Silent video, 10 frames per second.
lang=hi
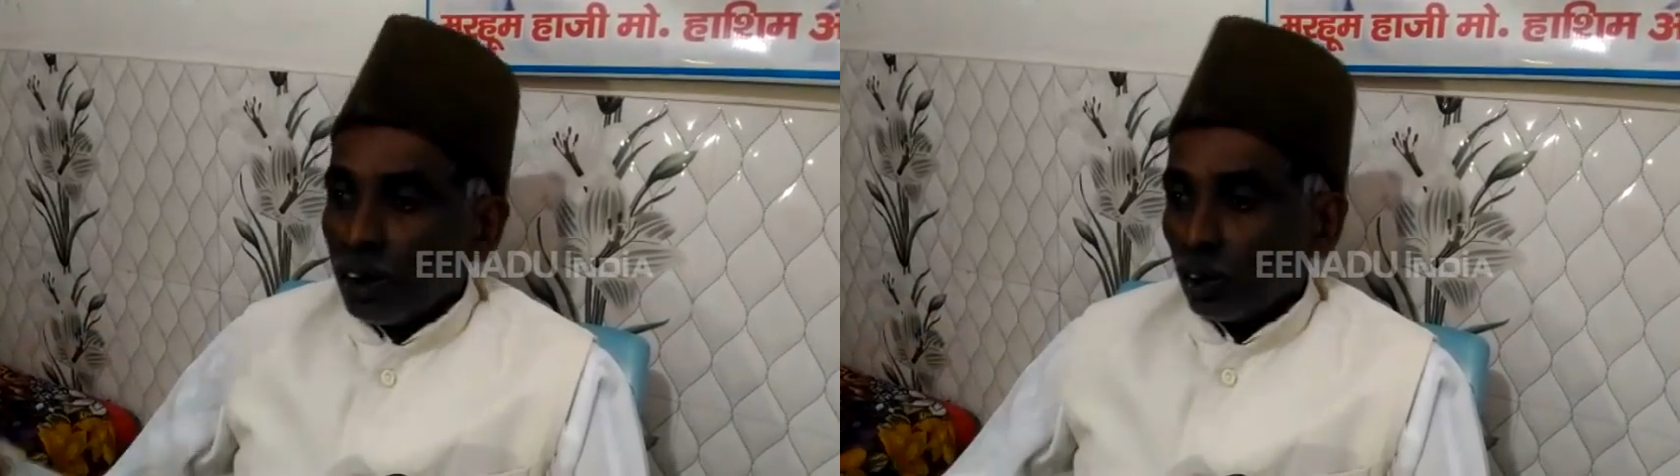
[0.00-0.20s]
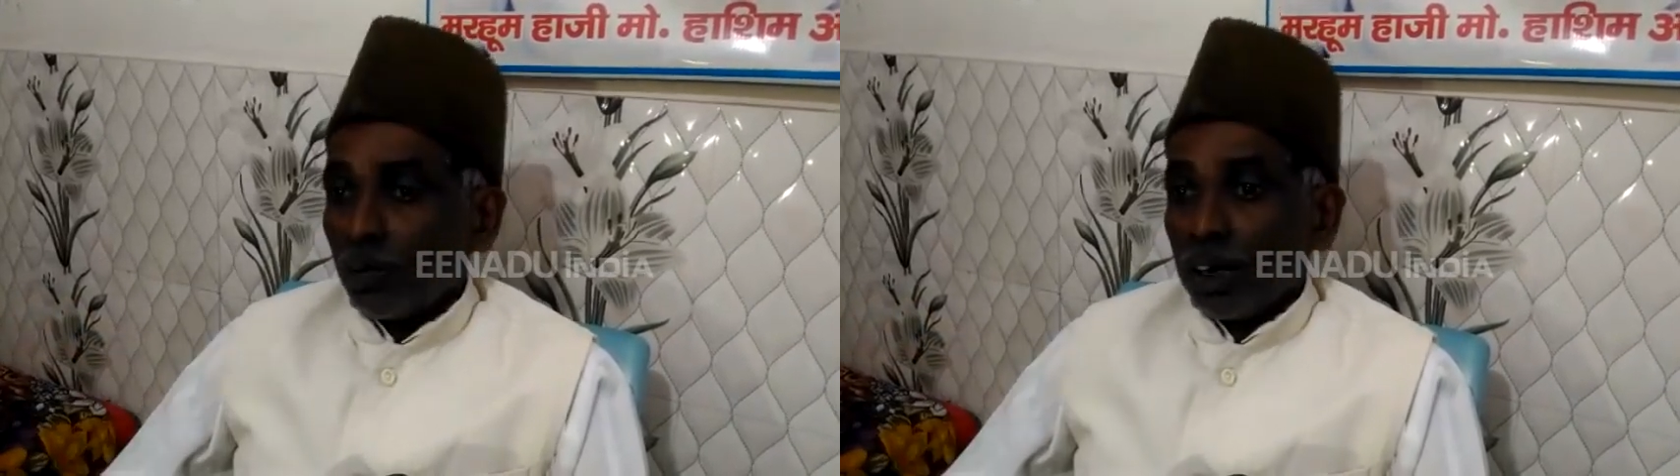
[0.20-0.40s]

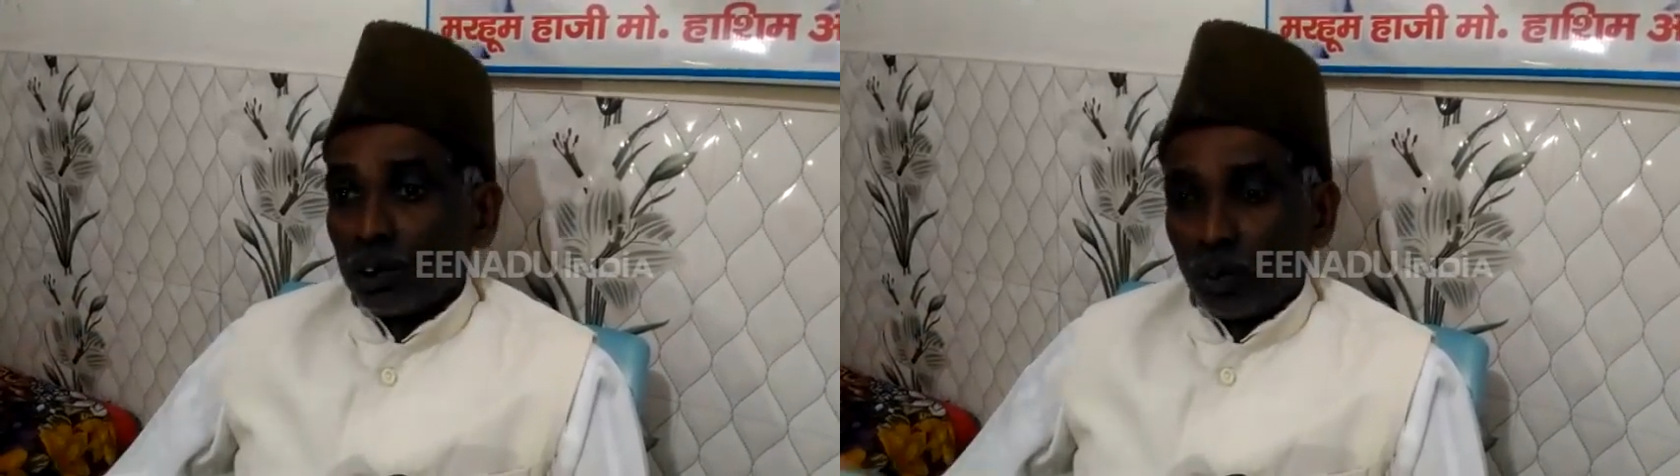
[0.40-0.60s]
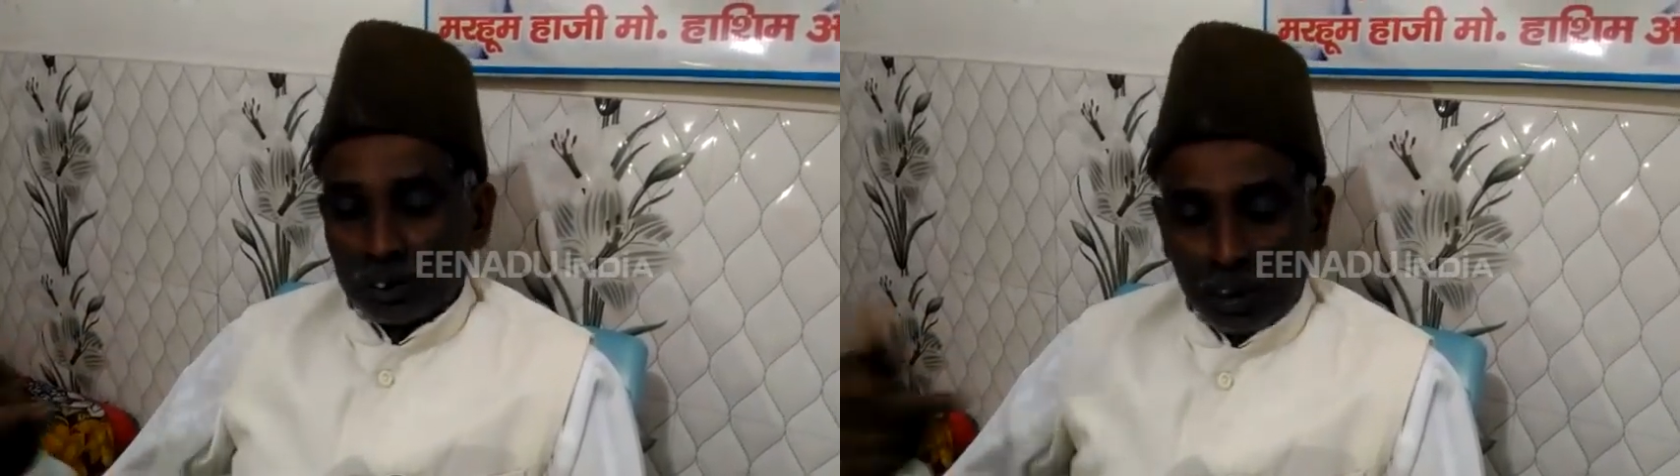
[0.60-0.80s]
तो
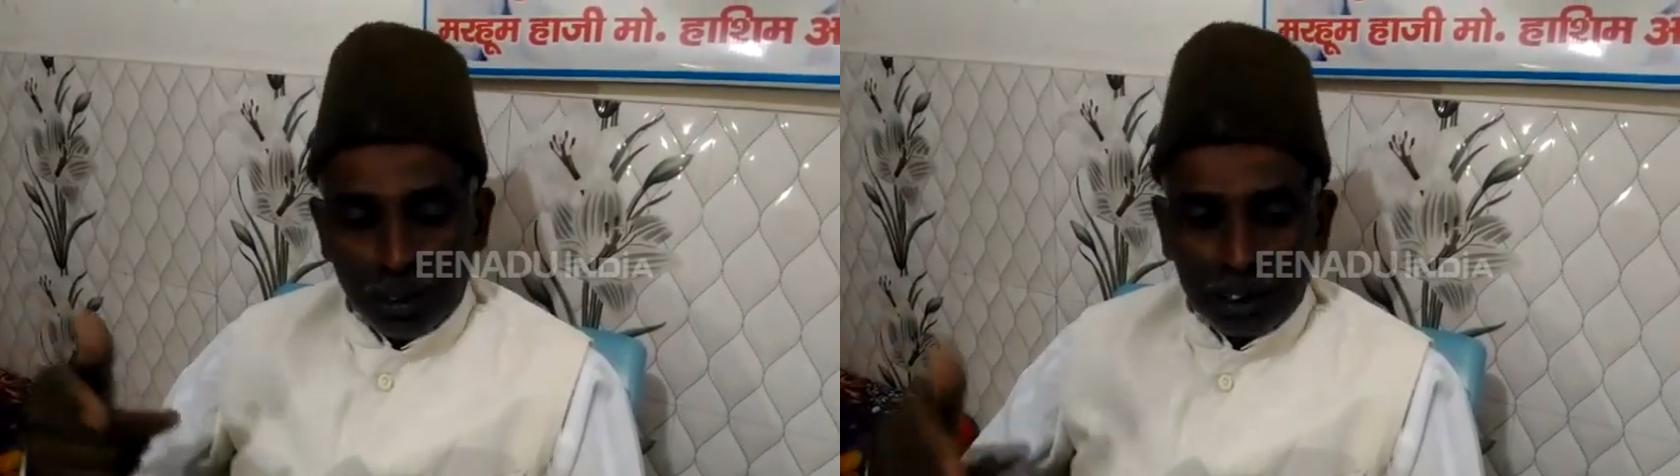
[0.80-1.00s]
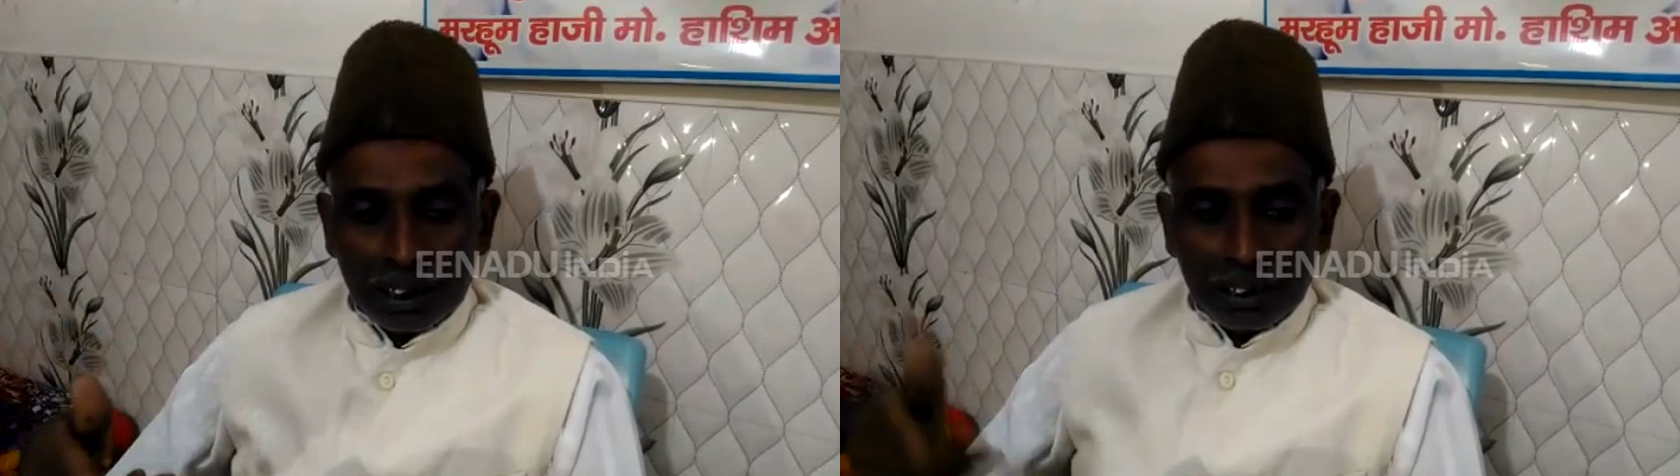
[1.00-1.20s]
हमारी सुरक्षा
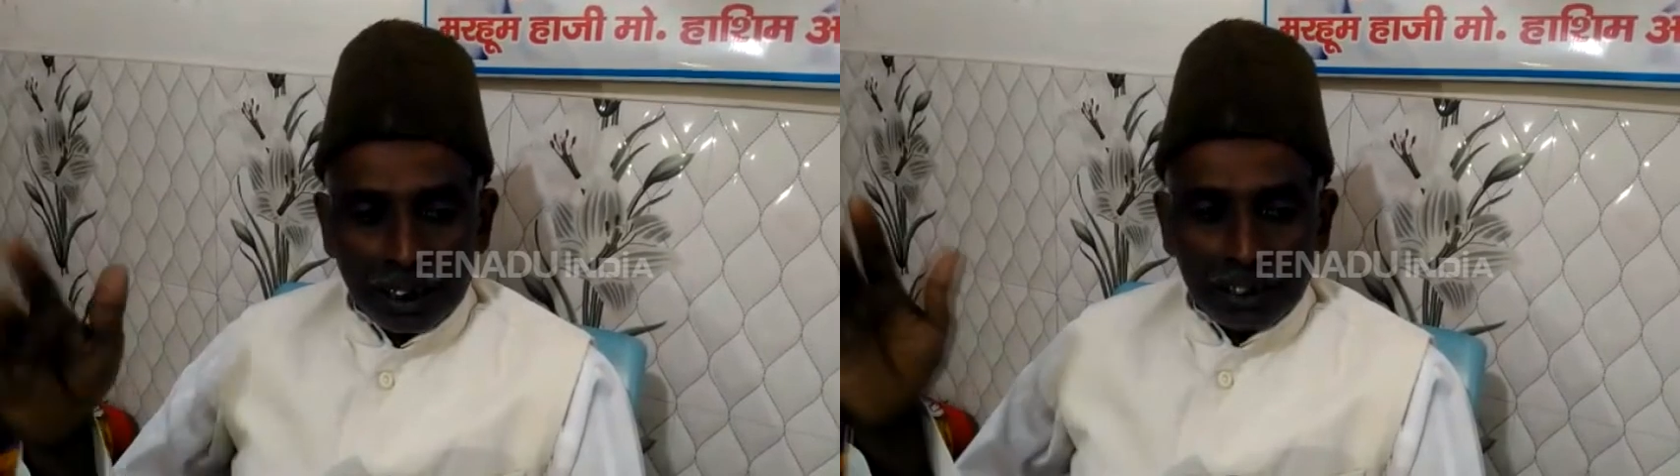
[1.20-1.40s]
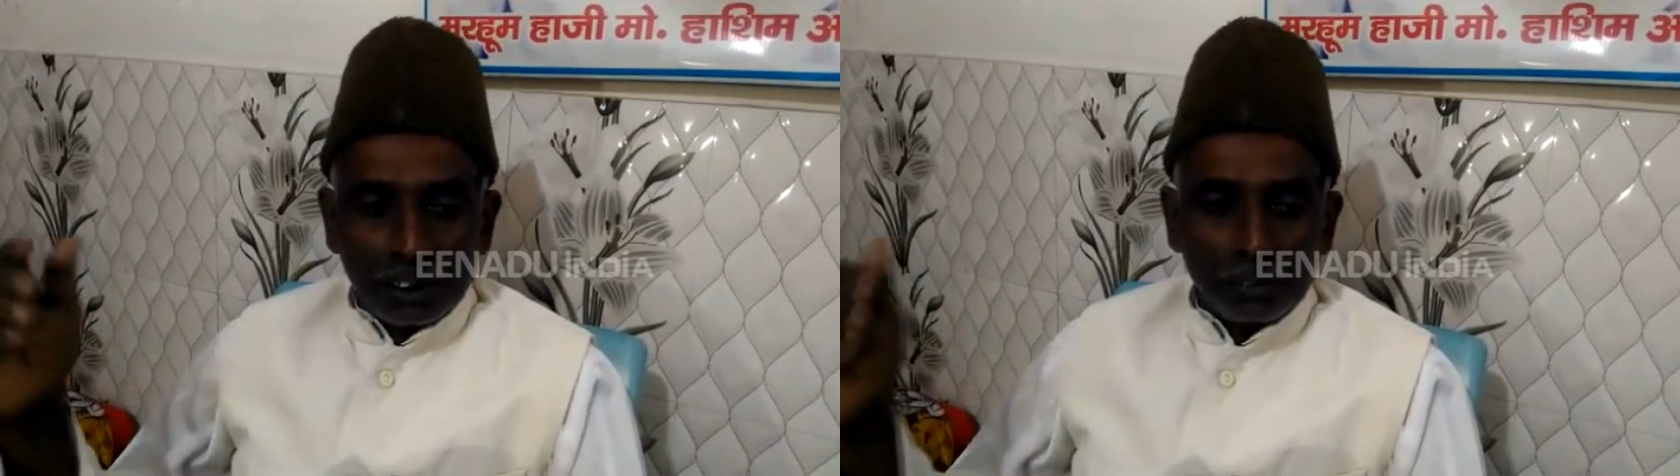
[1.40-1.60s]
बढ़ाई जानी
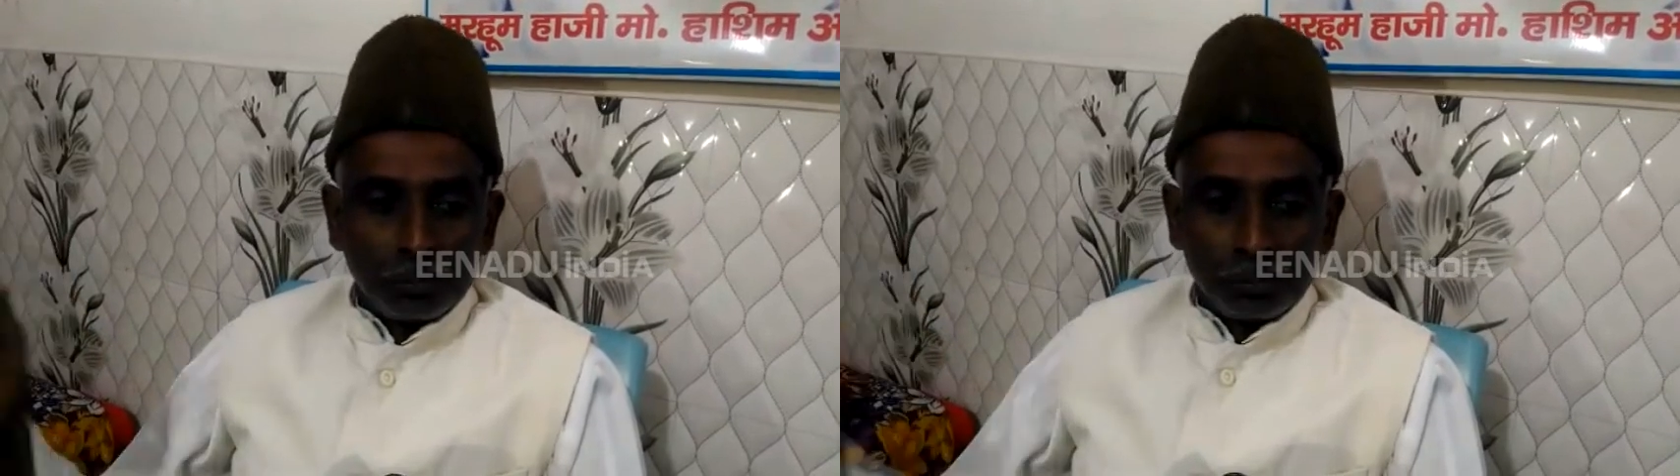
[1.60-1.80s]
चाहिए